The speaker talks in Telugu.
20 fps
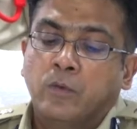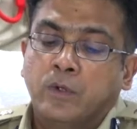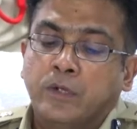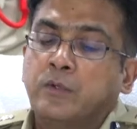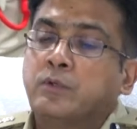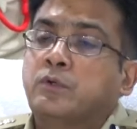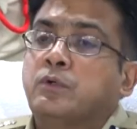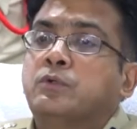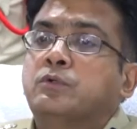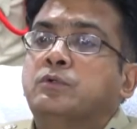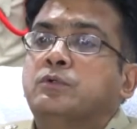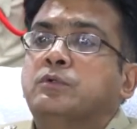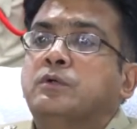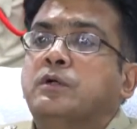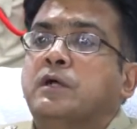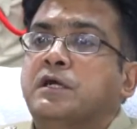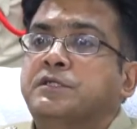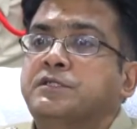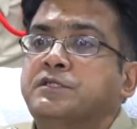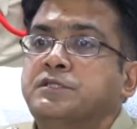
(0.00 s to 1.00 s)
ఒకరొకరు
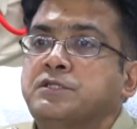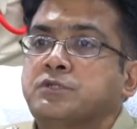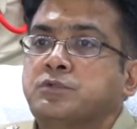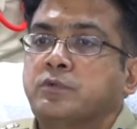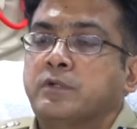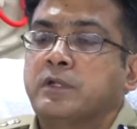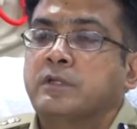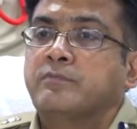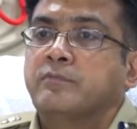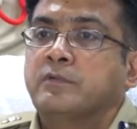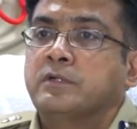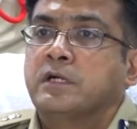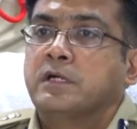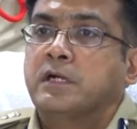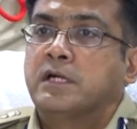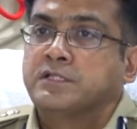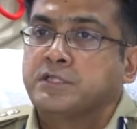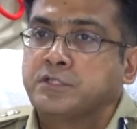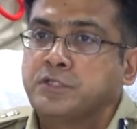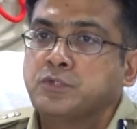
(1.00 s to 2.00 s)
హత్య చేసుకోవడం
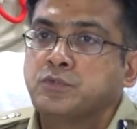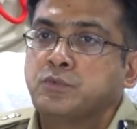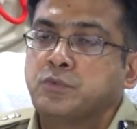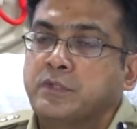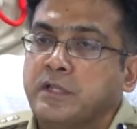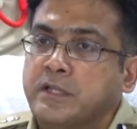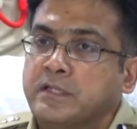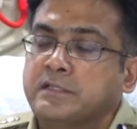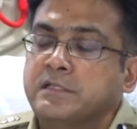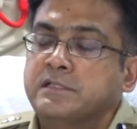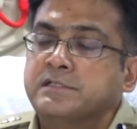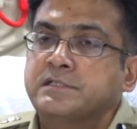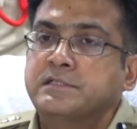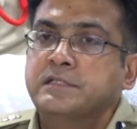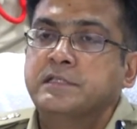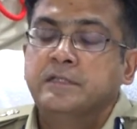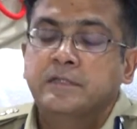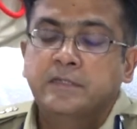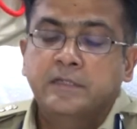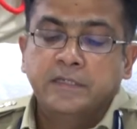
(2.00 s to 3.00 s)
హత్య చేసుకున్నారని
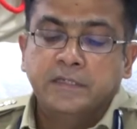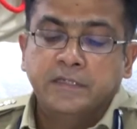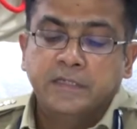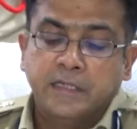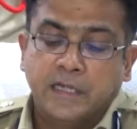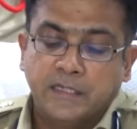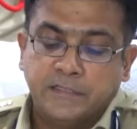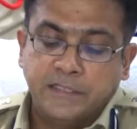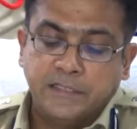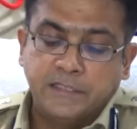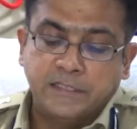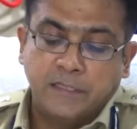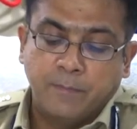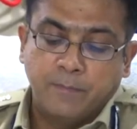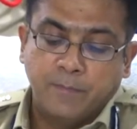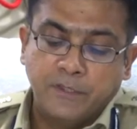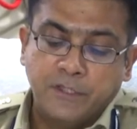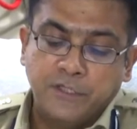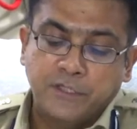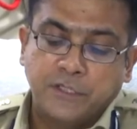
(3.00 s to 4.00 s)
తెలిసింది ఈ హత్యకు
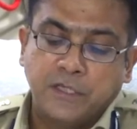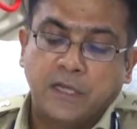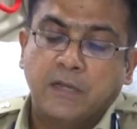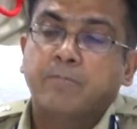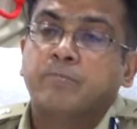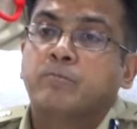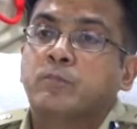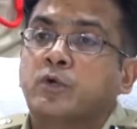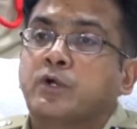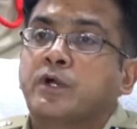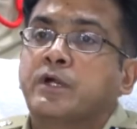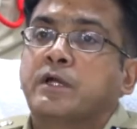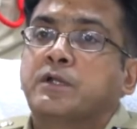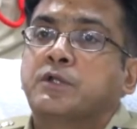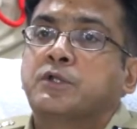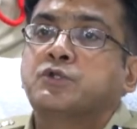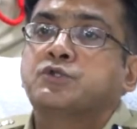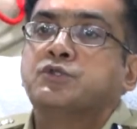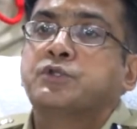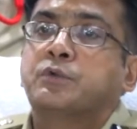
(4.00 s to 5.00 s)
సంబంధించిన ముగ్గురు
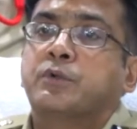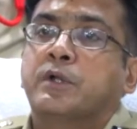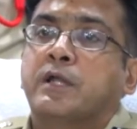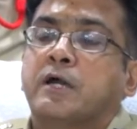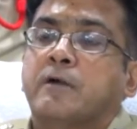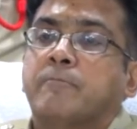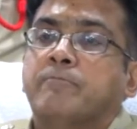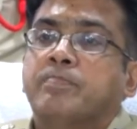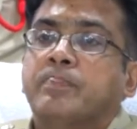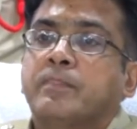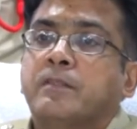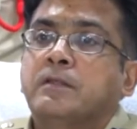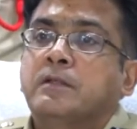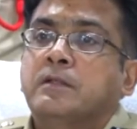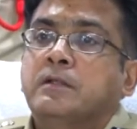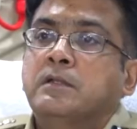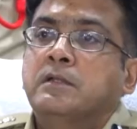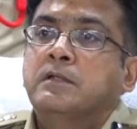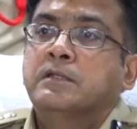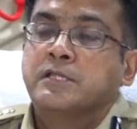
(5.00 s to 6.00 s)
అక్యూజ్ని కూడా
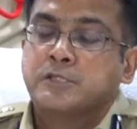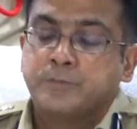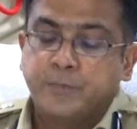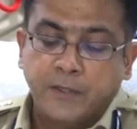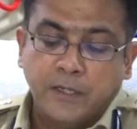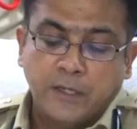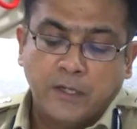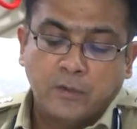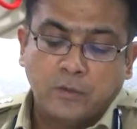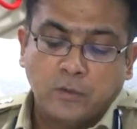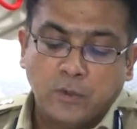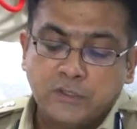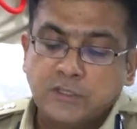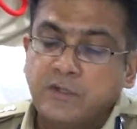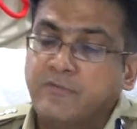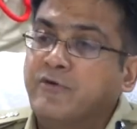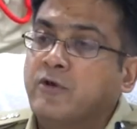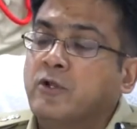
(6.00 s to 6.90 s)
ఎస్పీ గారు క్లోజ్గా